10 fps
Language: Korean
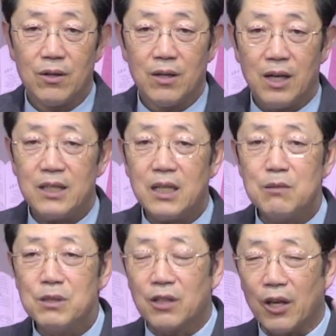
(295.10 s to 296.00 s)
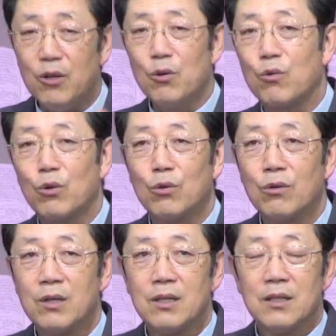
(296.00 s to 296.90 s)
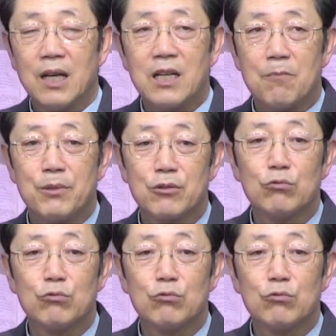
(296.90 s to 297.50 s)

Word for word: 하나님을 대놓고 하나 앞에서